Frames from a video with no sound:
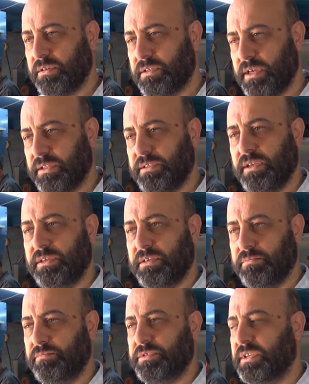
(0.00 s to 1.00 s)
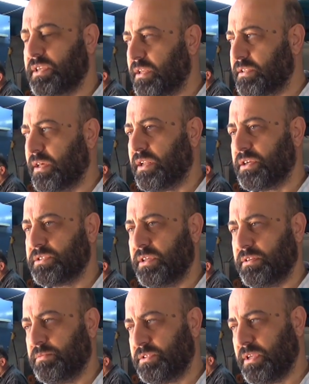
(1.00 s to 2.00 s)
kendi ekibimizde, kendi
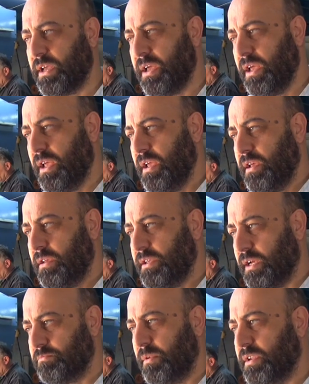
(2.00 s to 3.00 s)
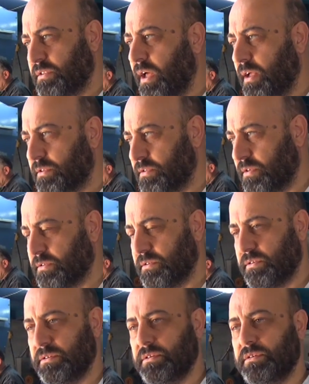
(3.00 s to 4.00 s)
araçlarımızda yardımları dağıttık.
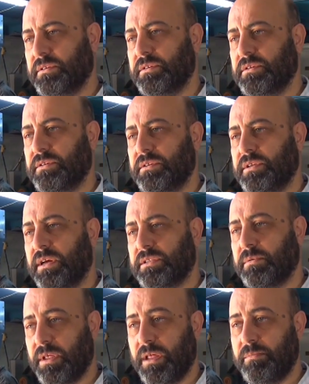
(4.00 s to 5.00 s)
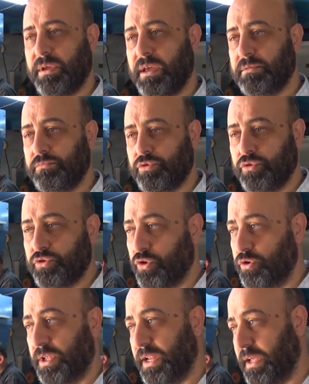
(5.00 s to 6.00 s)
Yardım alamayan bütün
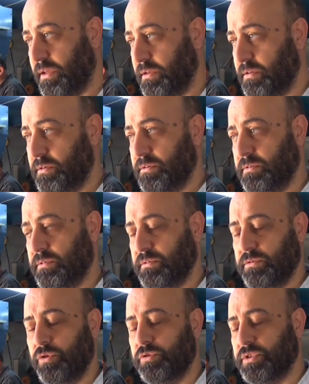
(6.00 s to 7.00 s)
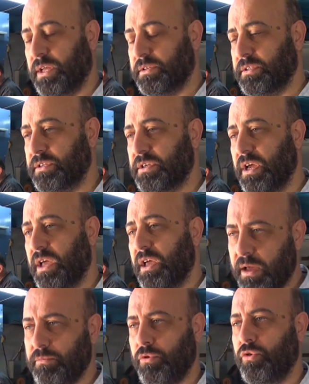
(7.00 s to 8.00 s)
köylere gönderdik.
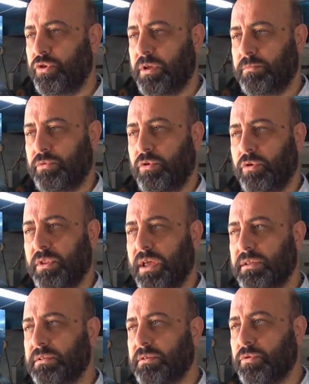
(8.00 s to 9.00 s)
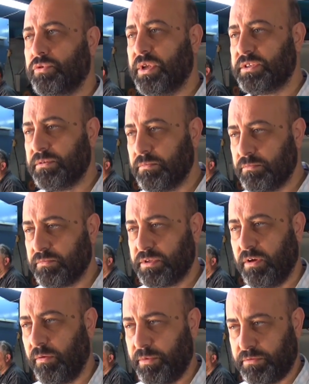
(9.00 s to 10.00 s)
En önemli olan üretim
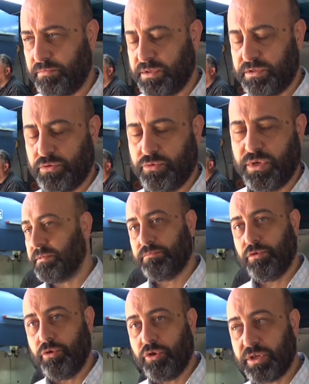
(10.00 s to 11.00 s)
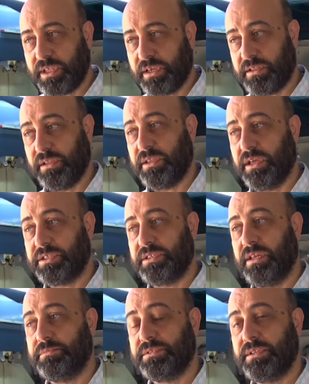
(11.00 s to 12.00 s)
devam etmesi. Bu bölgedeki
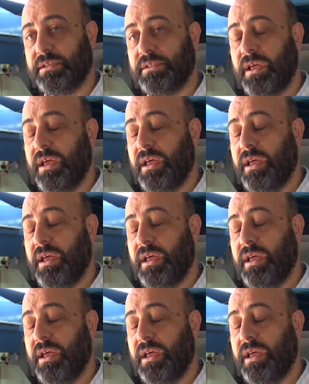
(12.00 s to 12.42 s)
tedarikçilerimizden